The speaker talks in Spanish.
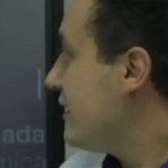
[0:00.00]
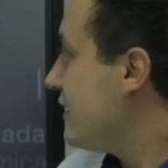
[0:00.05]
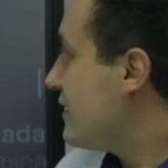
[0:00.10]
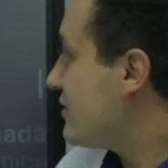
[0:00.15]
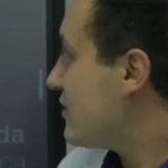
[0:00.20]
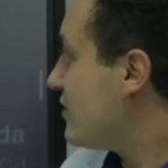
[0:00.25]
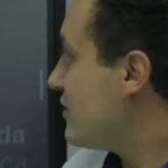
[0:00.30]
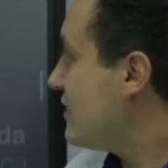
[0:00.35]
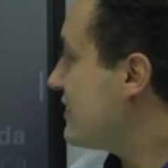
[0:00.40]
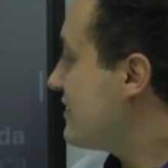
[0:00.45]

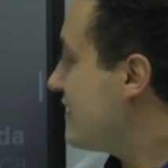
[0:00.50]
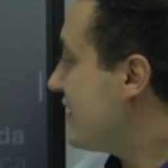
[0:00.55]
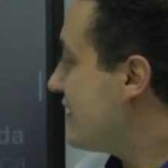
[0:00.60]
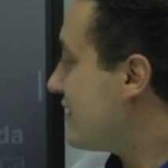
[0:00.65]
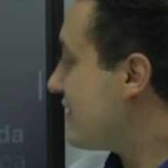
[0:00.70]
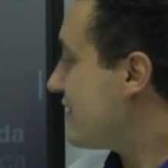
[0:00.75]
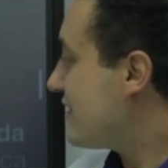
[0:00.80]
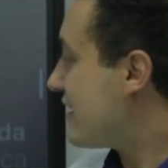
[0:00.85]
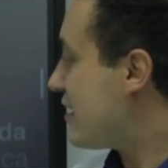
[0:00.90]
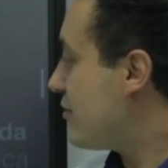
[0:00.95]
Son
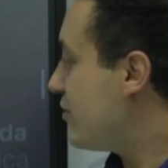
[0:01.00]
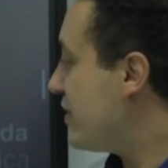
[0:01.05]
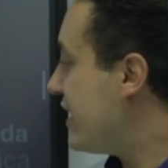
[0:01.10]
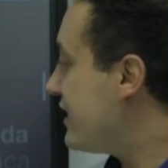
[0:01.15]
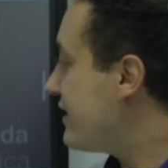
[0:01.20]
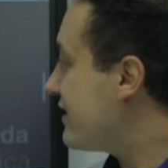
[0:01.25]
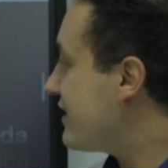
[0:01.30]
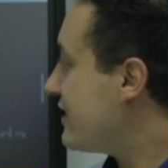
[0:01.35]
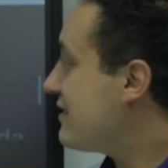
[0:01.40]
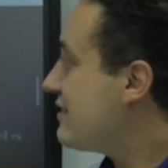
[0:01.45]
distintas
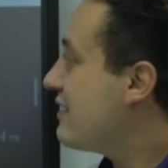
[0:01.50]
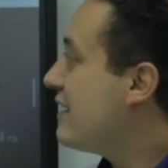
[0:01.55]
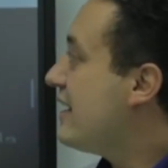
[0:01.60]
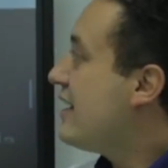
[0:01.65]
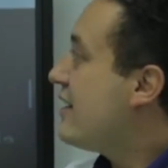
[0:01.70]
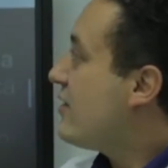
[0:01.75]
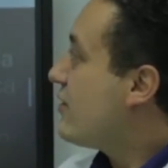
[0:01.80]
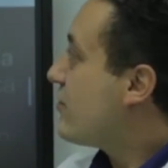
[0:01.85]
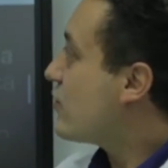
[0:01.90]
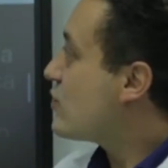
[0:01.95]
herramientas,
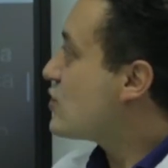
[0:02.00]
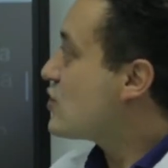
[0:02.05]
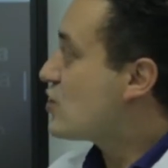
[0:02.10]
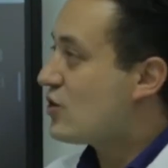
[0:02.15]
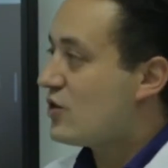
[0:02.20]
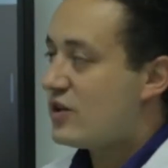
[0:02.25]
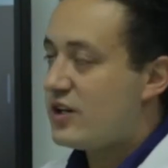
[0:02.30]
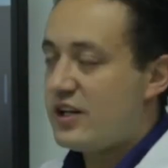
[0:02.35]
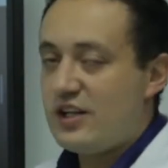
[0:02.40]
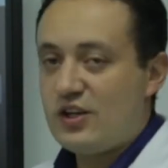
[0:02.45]

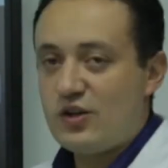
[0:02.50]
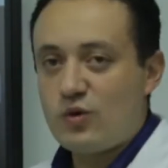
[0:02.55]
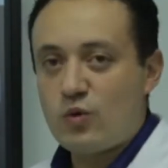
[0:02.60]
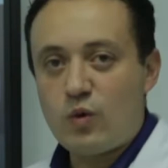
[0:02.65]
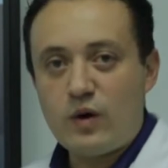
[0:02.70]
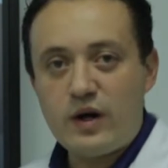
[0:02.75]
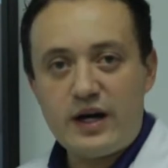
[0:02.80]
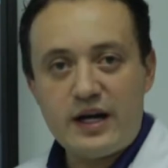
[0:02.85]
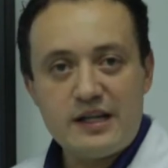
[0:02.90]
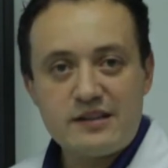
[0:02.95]
funcionan
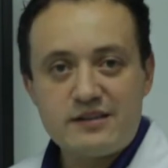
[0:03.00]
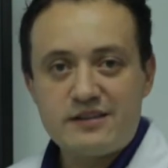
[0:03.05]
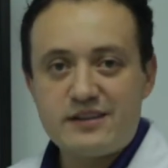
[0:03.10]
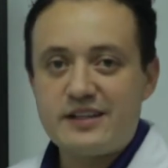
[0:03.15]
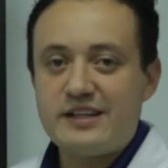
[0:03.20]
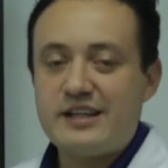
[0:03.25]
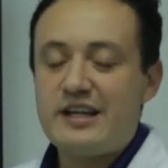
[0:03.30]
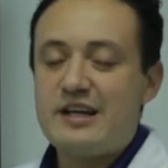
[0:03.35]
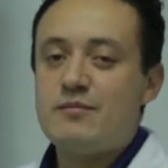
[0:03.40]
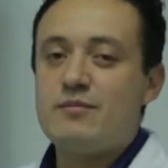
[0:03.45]
igual,
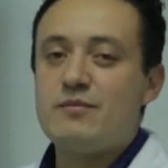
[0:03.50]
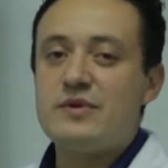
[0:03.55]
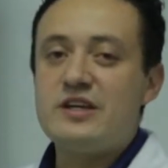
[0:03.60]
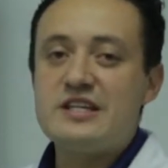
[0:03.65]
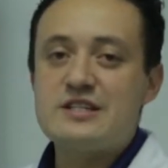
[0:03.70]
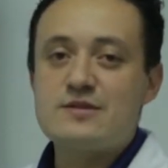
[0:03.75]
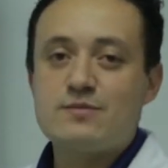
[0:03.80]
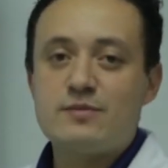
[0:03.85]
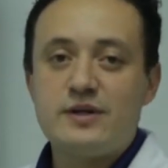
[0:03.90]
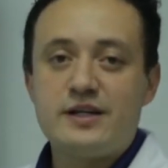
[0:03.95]
tienen la
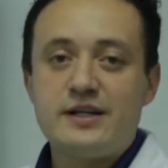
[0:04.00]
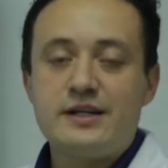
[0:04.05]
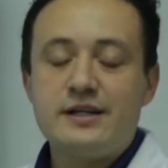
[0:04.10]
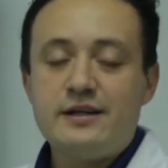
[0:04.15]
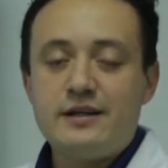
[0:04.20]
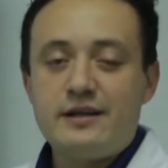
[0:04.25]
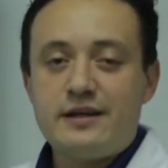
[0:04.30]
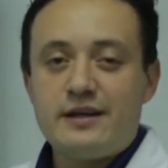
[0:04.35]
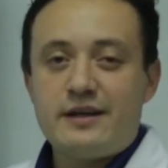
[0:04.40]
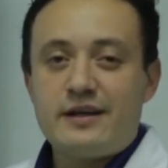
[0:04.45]
misma
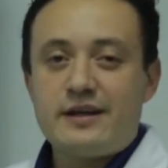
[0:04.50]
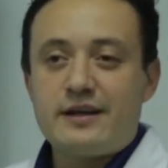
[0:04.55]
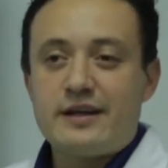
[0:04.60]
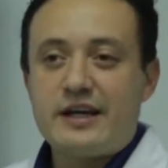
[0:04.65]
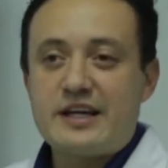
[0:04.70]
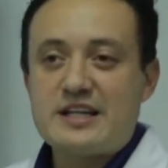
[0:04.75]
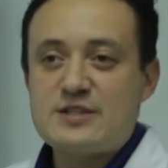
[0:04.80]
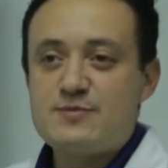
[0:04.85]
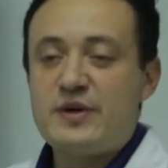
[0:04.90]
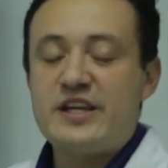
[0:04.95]

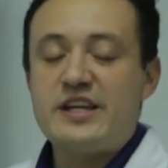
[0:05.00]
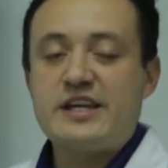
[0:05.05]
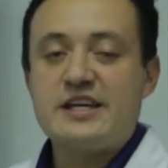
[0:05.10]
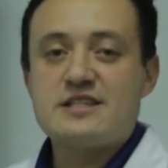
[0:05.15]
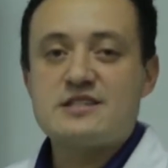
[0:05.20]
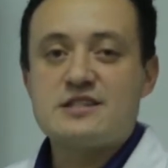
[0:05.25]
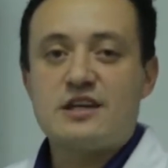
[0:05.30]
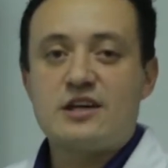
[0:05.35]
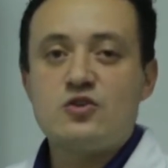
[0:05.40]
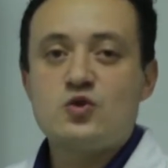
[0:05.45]

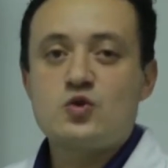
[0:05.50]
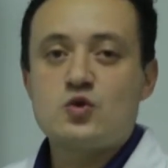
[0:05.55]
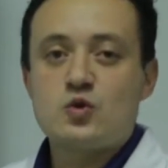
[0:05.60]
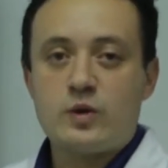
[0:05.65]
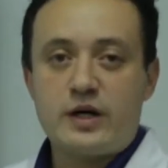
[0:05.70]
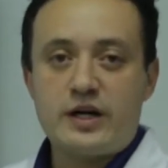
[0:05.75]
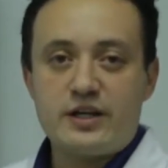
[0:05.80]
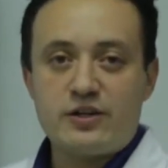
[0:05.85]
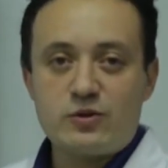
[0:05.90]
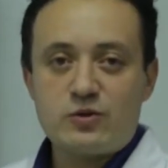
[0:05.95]
experiencia de
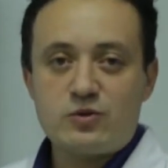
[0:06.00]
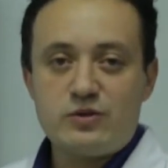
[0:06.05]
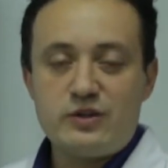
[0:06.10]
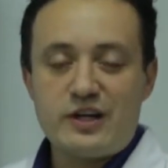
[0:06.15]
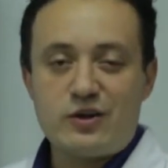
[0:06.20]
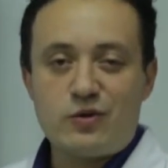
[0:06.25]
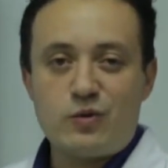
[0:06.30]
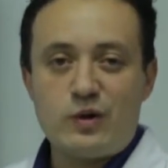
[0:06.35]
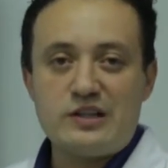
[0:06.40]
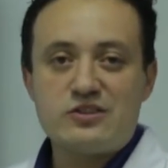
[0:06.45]
usuario con
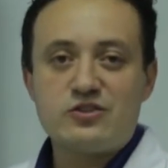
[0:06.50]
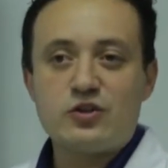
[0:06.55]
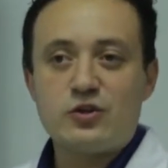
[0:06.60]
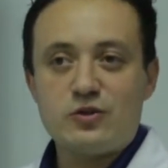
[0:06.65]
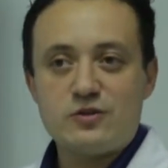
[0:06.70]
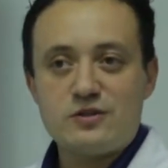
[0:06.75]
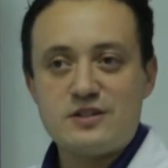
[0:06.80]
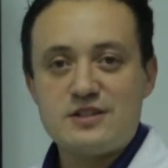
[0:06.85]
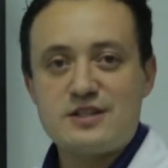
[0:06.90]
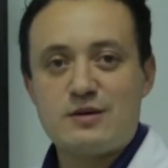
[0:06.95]
la cual
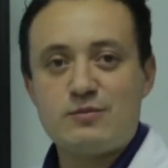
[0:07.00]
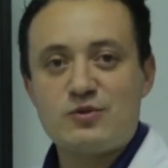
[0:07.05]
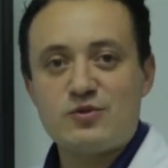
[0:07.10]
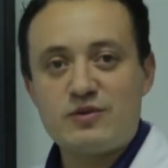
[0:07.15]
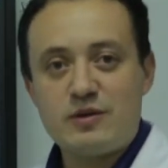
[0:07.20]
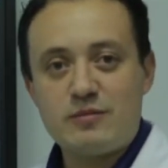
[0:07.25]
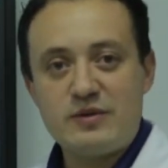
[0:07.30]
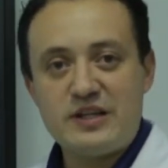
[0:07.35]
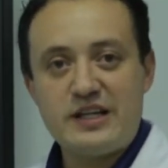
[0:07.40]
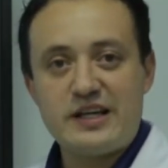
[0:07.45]
todos estamos
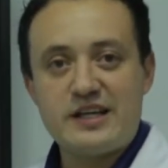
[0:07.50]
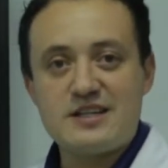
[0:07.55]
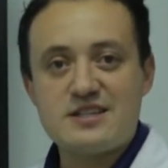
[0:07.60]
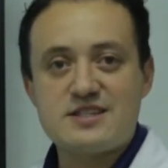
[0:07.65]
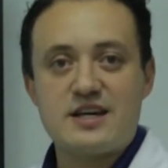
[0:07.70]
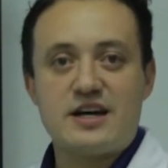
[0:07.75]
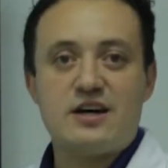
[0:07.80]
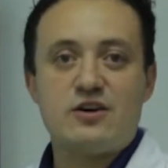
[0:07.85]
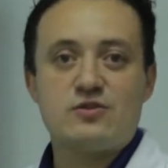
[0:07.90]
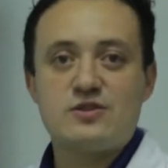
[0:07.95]

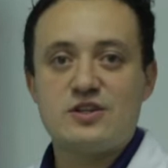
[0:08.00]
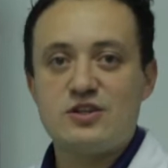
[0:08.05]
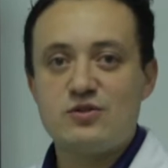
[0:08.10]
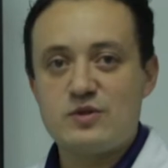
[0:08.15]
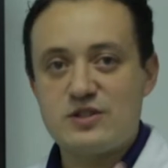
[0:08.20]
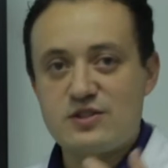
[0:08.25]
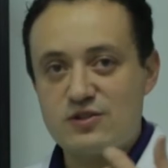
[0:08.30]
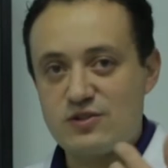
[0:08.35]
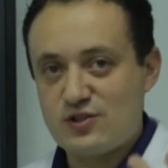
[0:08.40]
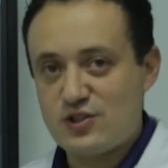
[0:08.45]
familiarizados en
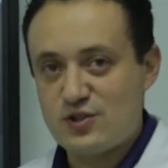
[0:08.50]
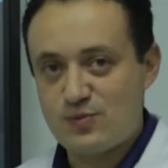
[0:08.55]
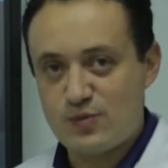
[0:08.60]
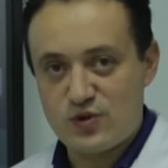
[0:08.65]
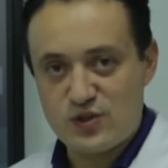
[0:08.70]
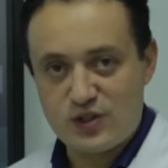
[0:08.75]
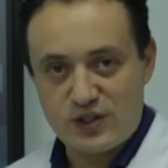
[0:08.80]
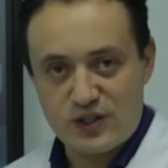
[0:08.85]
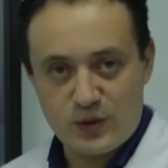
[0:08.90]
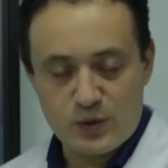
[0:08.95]
nuestros
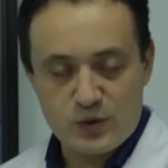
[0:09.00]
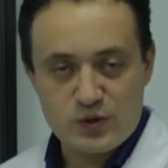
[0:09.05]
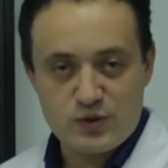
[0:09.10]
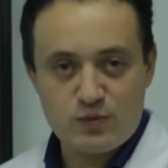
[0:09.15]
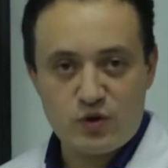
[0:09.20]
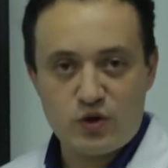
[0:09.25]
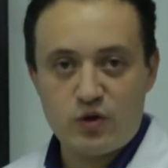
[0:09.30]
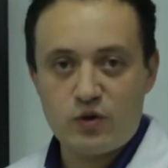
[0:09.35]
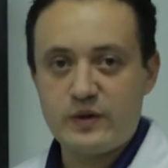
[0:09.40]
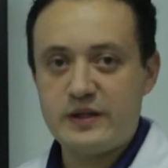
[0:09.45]
dispositivos
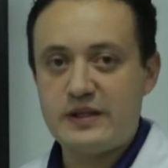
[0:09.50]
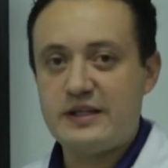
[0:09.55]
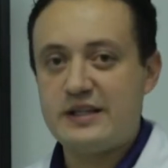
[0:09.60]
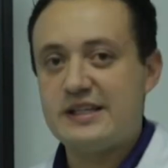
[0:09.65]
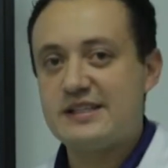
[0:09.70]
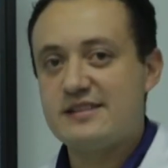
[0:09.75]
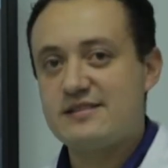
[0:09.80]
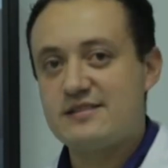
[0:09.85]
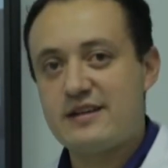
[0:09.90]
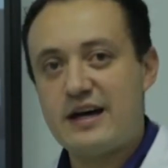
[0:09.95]

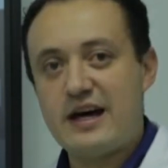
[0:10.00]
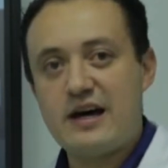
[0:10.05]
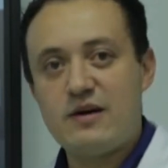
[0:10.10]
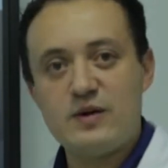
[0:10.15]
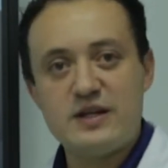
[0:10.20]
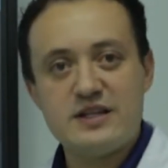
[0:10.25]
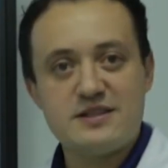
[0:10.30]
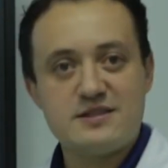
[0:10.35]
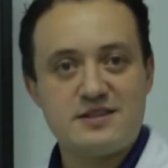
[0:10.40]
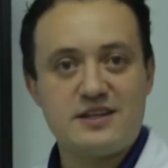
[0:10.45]
móviles,
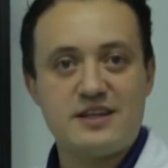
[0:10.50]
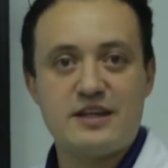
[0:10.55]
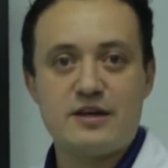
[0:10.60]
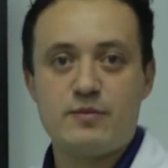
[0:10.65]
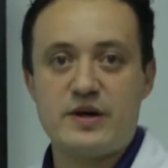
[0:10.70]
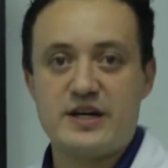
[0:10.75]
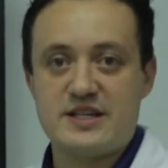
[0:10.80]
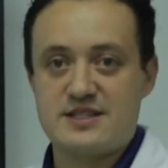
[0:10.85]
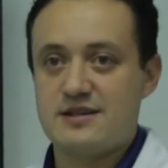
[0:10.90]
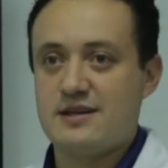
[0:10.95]
tablets y
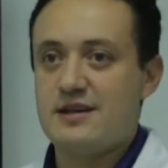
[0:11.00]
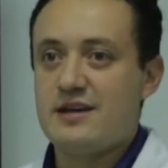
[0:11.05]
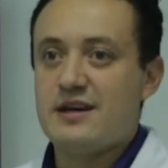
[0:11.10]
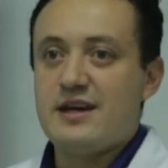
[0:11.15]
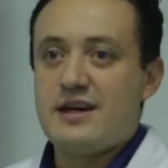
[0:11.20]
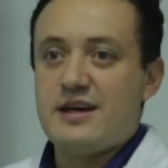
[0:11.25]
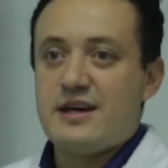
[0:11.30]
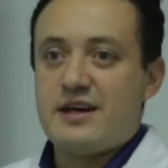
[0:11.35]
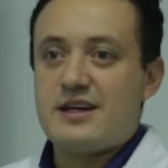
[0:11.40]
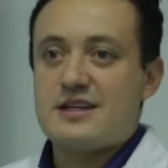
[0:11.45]
demás
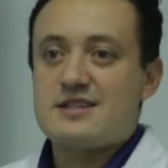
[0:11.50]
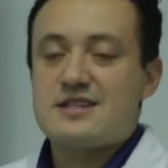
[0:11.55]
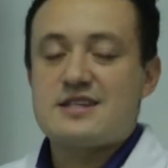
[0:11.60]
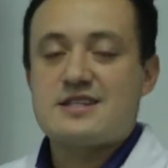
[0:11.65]
es